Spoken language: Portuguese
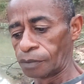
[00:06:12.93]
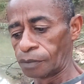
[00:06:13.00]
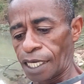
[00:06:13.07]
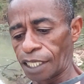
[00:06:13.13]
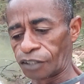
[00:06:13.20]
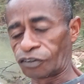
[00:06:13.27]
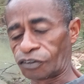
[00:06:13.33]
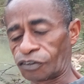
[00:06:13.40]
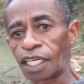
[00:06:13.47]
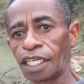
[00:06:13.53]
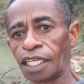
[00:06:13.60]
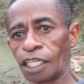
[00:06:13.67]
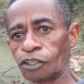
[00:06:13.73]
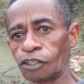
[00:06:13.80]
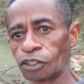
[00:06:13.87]

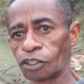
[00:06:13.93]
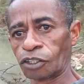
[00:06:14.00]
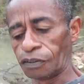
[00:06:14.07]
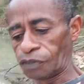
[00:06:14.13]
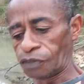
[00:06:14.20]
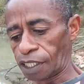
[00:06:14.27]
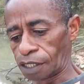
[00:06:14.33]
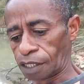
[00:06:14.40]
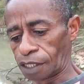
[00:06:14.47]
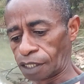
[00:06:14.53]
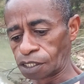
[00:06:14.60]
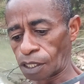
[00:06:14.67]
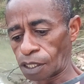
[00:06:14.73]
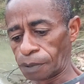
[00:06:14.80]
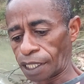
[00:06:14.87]
Ezequiel de Oliveira,
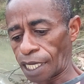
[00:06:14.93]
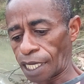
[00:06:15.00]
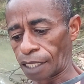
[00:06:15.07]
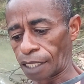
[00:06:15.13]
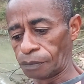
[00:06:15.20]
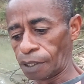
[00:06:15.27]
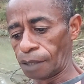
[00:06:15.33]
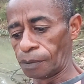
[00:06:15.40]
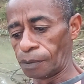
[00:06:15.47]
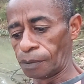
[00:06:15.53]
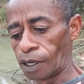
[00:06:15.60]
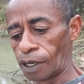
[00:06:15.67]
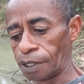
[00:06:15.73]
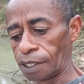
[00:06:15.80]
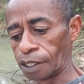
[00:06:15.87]
muito obrigado mesmo, meu
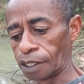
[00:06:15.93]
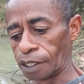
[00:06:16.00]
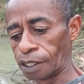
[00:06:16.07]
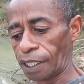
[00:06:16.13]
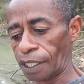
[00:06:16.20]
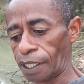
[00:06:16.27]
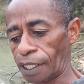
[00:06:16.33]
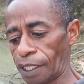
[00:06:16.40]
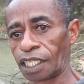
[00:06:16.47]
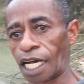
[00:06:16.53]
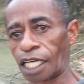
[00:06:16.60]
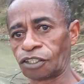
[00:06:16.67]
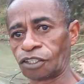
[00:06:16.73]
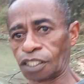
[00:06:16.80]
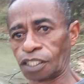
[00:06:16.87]
amigo. Peço de
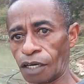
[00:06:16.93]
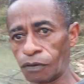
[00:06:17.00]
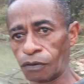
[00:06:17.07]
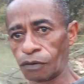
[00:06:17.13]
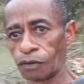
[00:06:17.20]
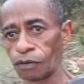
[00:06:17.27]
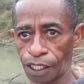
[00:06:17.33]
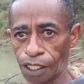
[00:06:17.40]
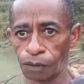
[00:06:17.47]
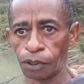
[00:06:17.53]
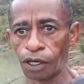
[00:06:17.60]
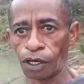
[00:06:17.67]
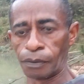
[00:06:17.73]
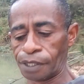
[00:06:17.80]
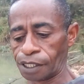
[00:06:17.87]
gratidão, valeu,
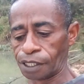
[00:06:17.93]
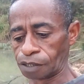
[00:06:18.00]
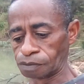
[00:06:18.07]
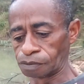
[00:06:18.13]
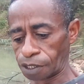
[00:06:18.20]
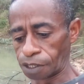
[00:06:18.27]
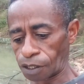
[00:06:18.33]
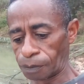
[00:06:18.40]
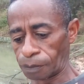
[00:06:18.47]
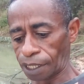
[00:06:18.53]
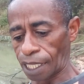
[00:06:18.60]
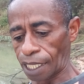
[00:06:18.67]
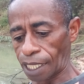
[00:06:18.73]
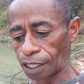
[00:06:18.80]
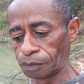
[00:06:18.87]
meu amigo, muito
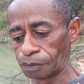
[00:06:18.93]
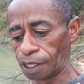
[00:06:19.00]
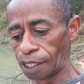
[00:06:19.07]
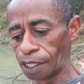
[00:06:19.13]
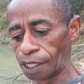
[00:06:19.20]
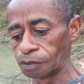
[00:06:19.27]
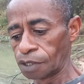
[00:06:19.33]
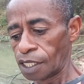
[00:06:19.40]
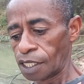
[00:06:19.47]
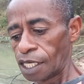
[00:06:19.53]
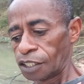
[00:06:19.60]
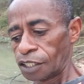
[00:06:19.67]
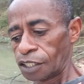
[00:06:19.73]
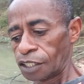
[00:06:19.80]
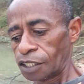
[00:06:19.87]
obrigado mesmo.
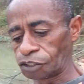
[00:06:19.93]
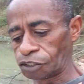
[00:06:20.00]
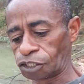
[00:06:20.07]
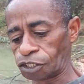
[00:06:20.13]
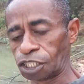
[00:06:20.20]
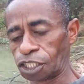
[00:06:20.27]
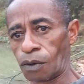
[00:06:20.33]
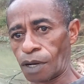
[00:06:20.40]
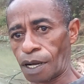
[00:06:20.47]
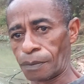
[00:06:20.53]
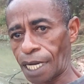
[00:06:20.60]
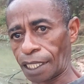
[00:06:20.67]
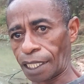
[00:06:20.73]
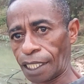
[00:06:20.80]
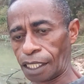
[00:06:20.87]
Sítio Tião
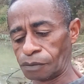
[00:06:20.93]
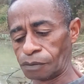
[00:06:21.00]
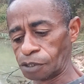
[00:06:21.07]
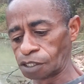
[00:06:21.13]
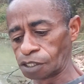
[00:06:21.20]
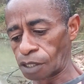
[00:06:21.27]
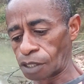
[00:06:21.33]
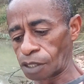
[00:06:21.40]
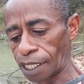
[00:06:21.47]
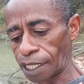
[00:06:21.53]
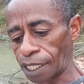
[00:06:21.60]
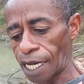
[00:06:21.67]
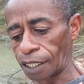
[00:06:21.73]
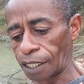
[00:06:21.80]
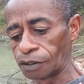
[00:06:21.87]
Amarelo, muito
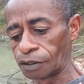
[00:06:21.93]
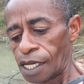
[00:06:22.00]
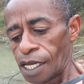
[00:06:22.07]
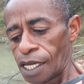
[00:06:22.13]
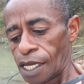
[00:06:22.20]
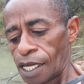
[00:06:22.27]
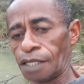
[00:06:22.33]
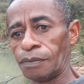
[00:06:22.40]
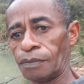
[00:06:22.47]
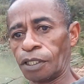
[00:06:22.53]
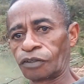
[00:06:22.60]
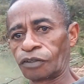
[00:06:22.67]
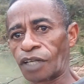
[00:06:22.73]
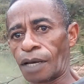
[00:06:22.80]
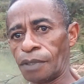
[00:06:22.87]
obrigado. E
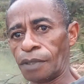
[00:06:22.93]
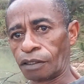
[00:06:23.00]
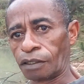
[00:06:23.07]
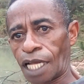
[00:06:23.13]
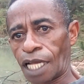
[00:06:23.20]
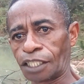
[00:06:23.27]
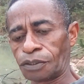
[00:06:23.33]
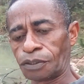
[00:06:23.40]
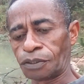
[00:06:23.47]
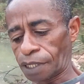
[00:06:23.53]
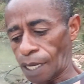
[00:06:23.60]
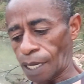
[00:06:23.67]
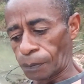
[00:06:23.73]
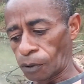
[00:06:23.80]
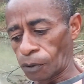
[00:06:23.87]
meus amigos lá de
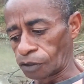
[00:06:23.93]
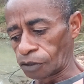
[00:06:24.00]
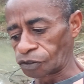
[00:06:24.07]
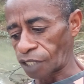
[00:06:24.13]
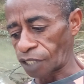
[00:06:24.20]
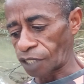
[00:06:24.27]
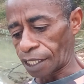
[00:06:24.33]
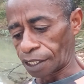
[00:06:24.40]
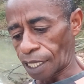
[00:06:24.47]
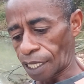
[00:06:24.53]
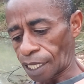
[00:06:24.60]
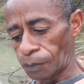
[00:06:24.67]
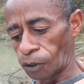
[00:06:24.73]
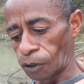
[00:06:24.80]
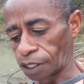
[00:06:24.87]
Pirapora, os caras
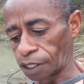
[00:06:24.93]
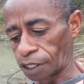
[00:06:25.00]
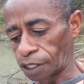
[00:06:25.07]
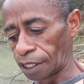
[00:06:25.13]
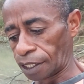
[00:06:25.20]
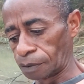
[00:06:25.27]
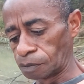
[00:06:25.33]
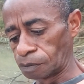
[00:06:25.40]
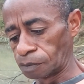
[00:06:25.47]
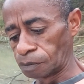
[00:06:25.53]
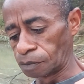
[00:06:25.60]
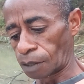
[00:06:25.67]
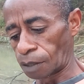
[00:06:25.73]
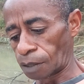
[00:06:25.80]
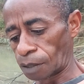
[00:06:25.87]
da porteira,
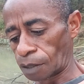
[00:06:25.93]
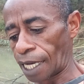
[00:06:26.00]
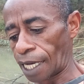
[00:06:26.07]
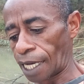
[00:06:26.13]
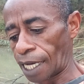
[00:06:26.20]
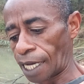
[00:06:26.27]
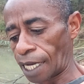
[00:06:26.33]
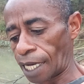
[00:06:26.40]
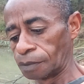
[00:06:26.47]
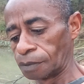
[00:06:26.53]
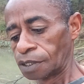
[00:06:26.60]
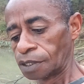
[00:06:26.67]
muito obrigado mesmo.